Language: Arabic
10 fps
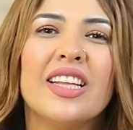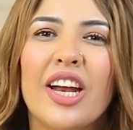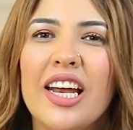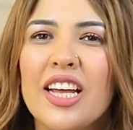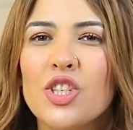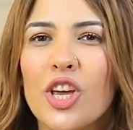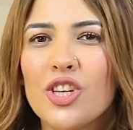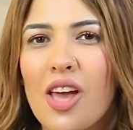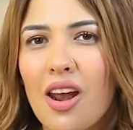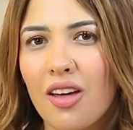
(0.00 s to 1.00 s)
سندريلا
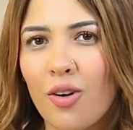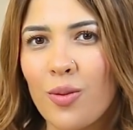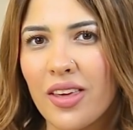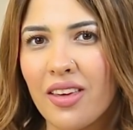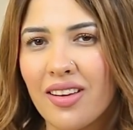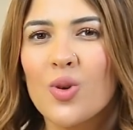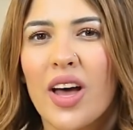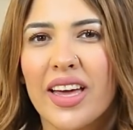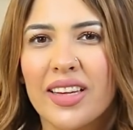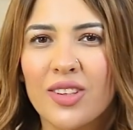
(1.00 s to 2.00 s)
الشاشة العربية
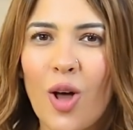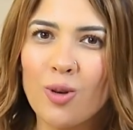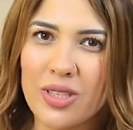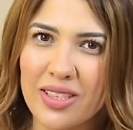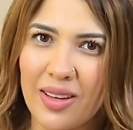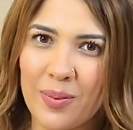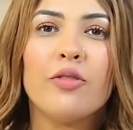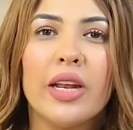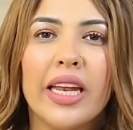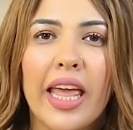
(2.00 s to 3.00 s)
سعاد حسني
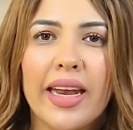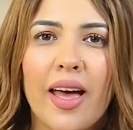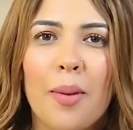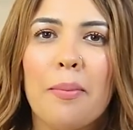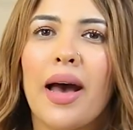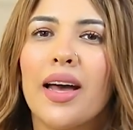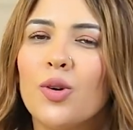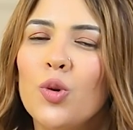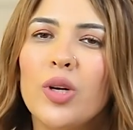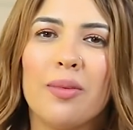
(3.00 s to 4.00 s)
فنانة
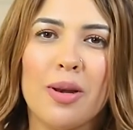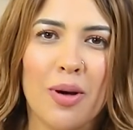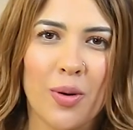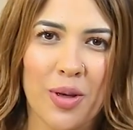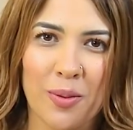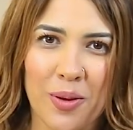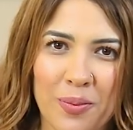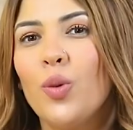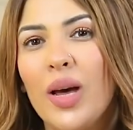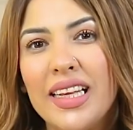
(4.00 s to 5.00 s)
معجونة بالموهبة
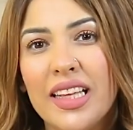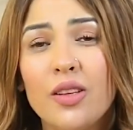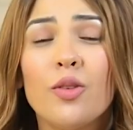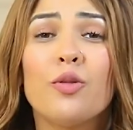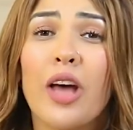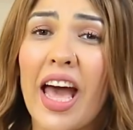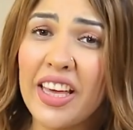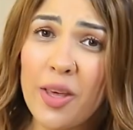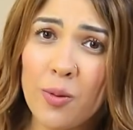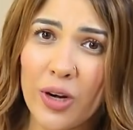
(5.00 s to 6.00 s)
اتولدت في
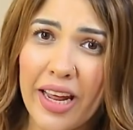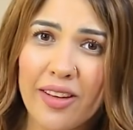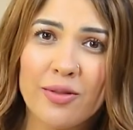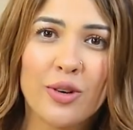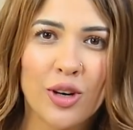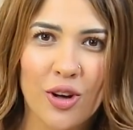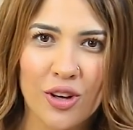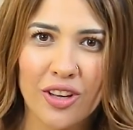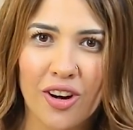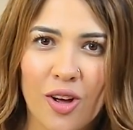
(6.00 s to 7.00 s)
حي بولاء في
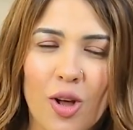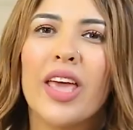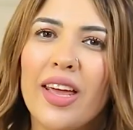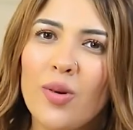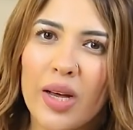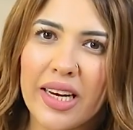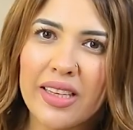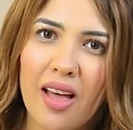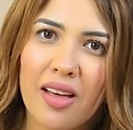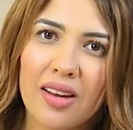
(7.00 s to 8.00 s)
القاهرة وكان
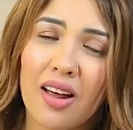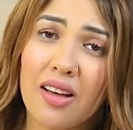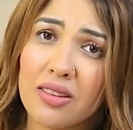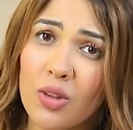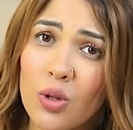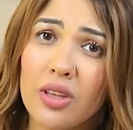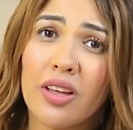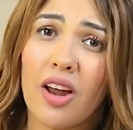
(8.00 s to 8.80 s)
والدها الخطاط